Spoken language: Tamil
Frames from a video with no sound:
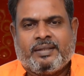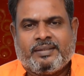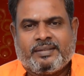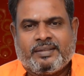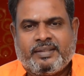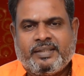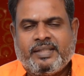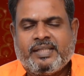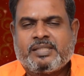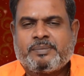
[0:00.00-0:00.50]
இந்த
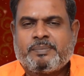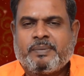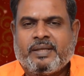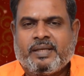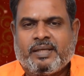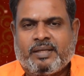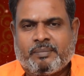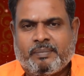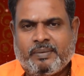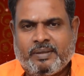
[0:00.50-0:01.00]
டிஎஸ்பி
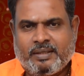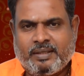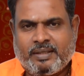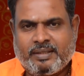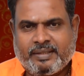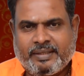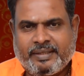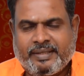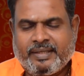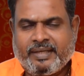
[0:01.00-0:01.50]
ஹெர்பல்
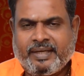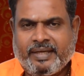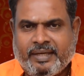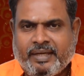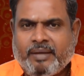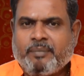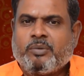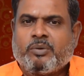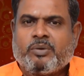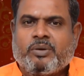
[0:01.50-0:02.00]
அந்த எண்ணெய்
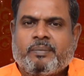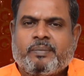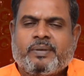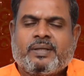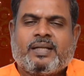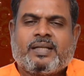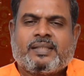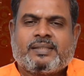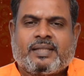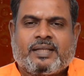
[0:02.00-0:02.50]
என்ன பண்ணோம்
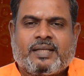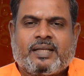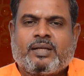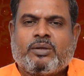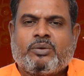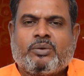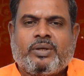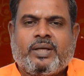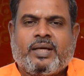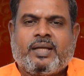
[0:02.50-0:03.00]
அப்படின்னா
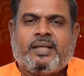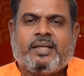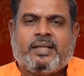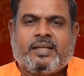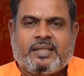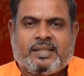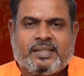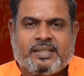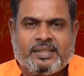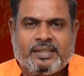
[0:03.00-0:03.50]
சர்க்கரை
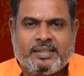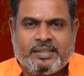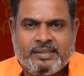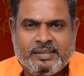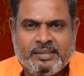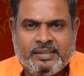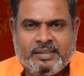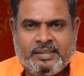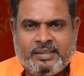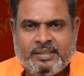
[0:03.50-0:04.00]
நோயாளிகளுக்கு
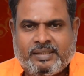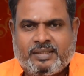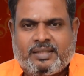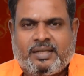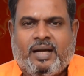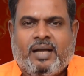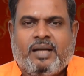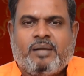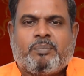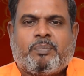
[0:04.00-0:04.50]

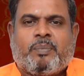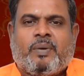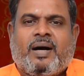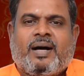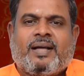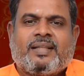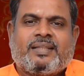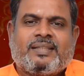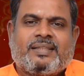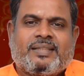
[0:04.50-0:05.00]
கால்
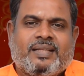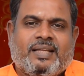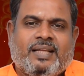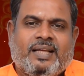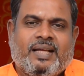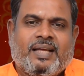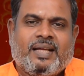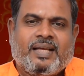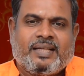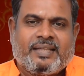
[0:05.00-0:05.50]
பாதத்தில்
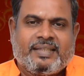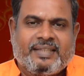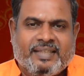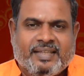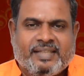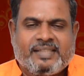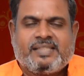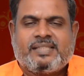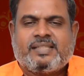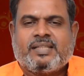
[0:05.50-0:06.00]

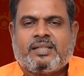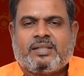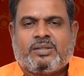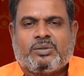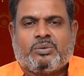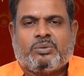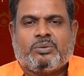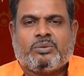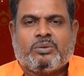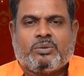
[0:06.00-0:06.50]
எரிச்சல்
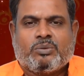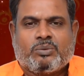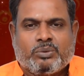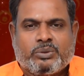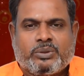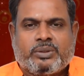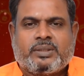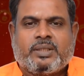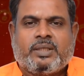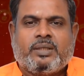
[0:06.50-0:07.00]
இருக்கும்
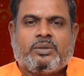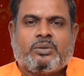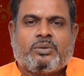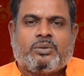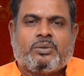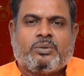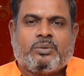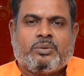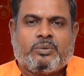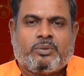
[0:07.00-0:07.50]
குத்தல்
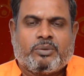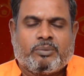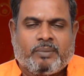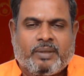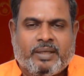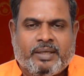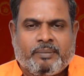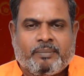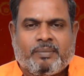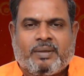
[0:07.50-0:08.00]
இருக்கும் ஒரு
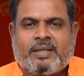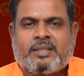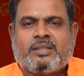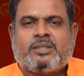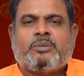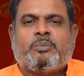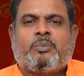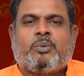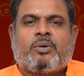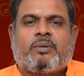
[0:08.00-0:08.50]
மாதிரி
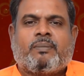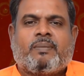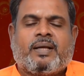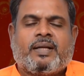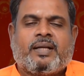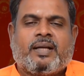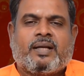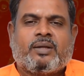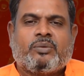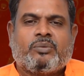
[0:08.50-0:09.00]
மரத்து போகிற
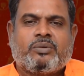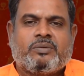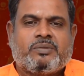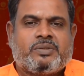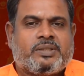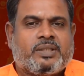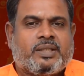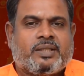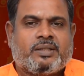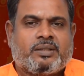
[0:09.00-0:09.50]
மாதிரியான ஒரு
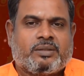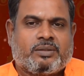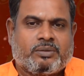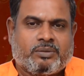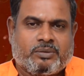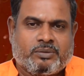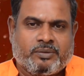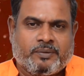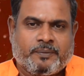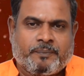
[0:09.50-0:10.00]
விஷயங்கள்
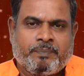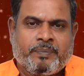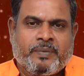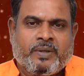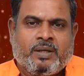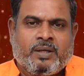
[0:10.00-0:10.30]
இருக்கும்